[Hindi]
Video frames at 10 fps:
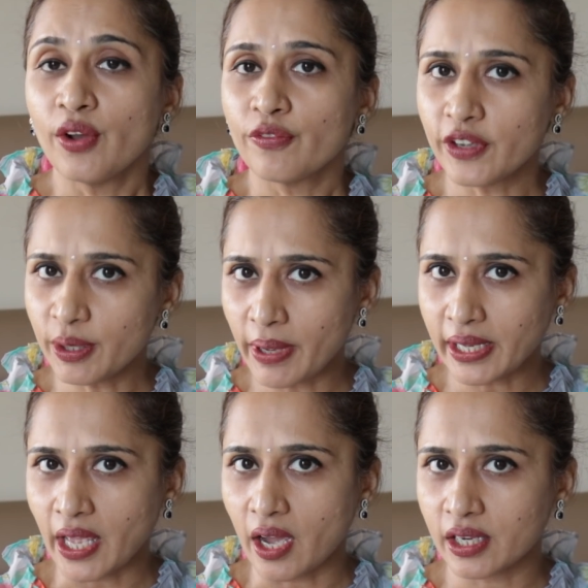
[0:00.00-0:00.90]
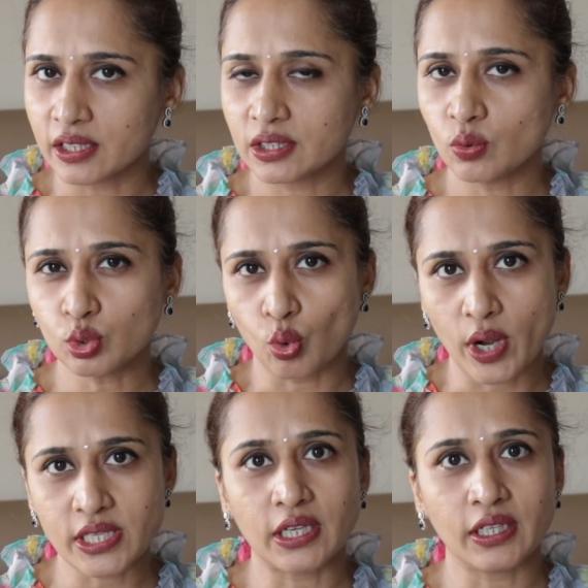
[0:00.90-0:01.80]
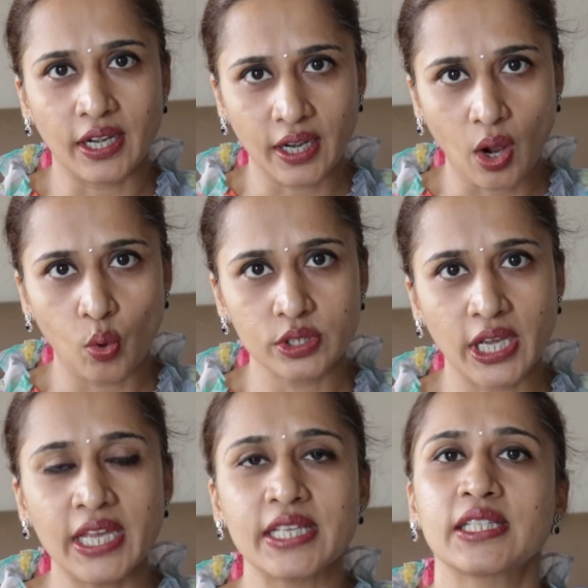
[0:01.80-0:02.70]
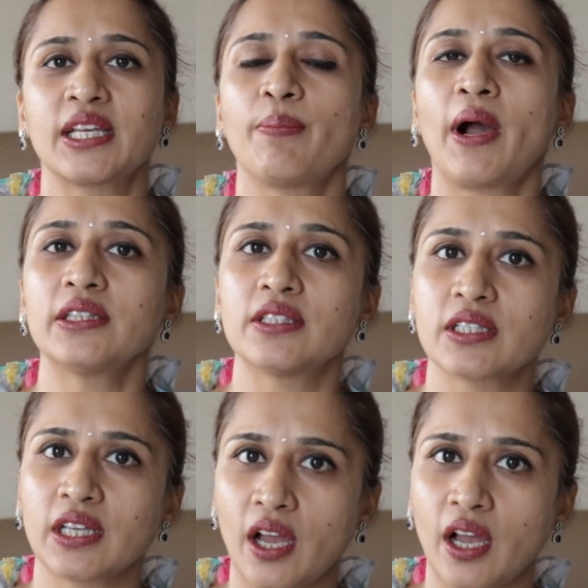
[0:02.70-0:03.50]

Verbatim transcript: फिर मैं क्या करती हूँ थोड़ा सा ठंडा हो जाए इसके बाद इसके